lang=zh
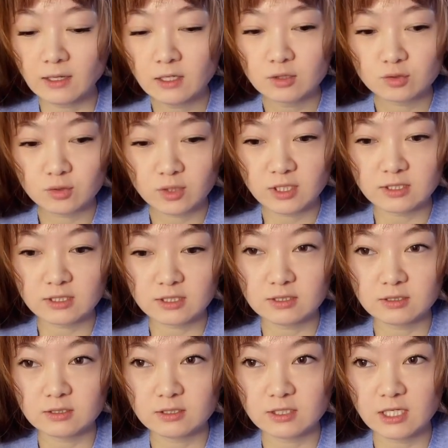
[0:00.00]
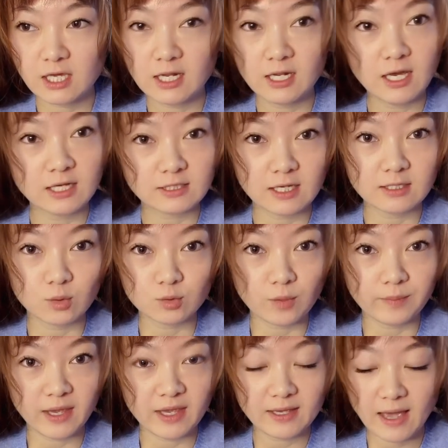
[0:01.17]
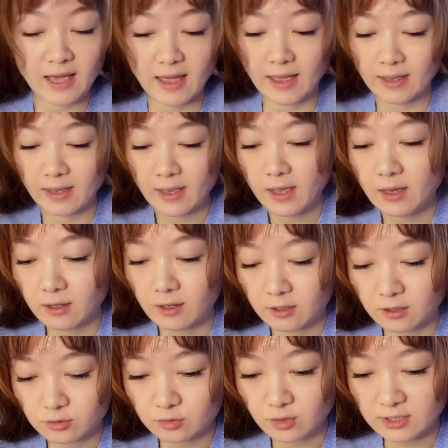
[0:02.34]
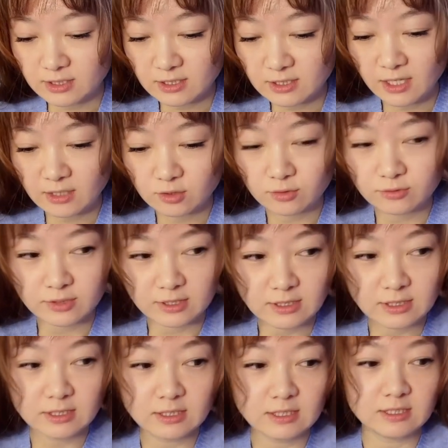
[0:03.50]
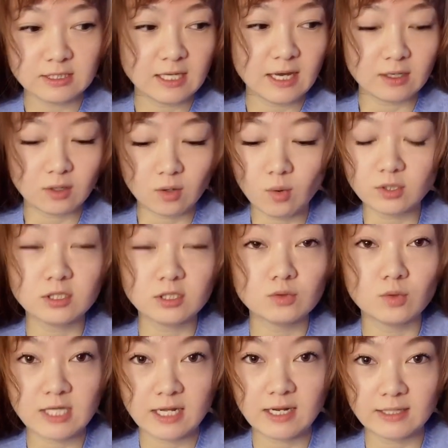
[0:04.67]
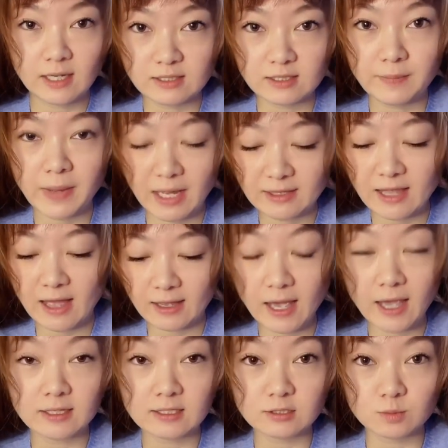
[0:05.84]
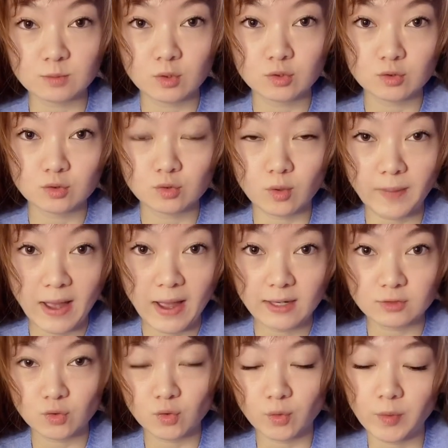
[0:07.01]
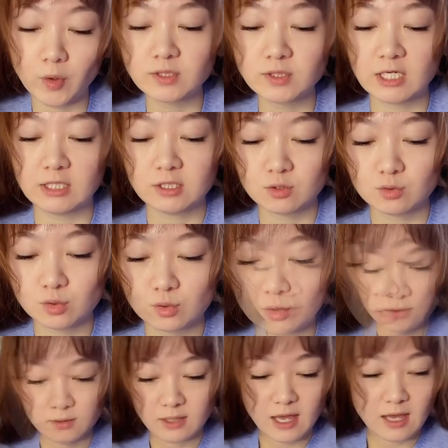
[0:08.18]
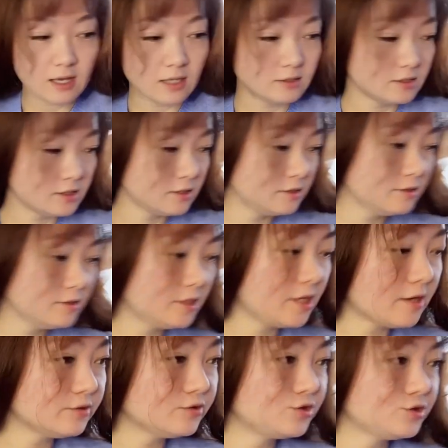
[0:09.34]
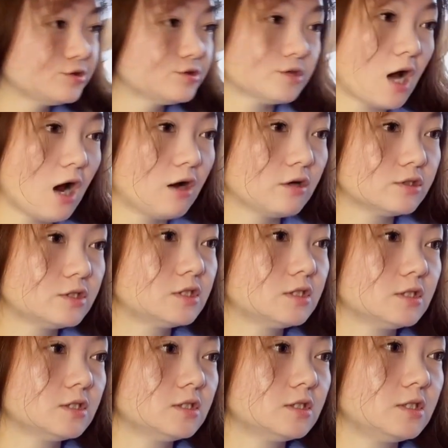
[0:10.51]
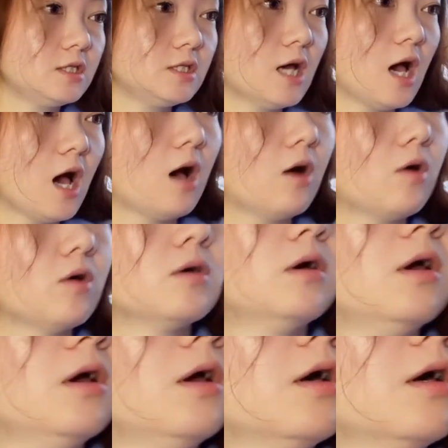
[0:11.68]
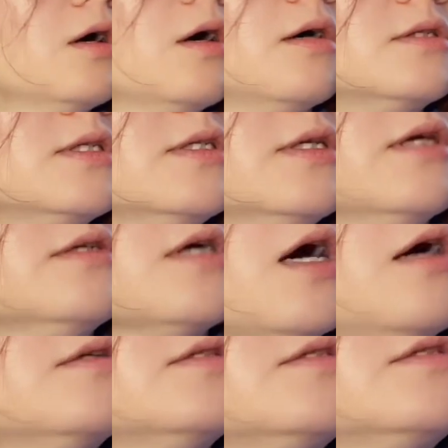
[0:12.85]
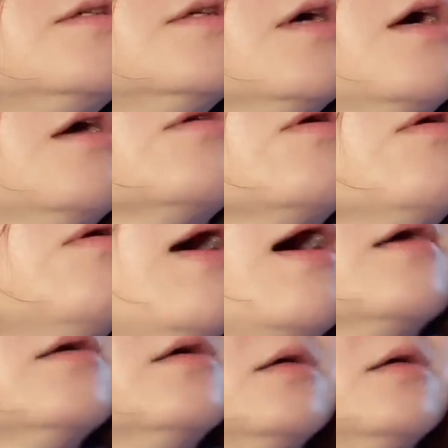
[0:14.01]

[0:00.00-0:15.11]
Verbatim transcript: 所以其实前两天的我都没开，呃，所以今天就一次性看过。其实我前两天已经把它打开了，只不过就是我拍了之后没有剪进去。那今天是二十一号，今天是二十一号的话，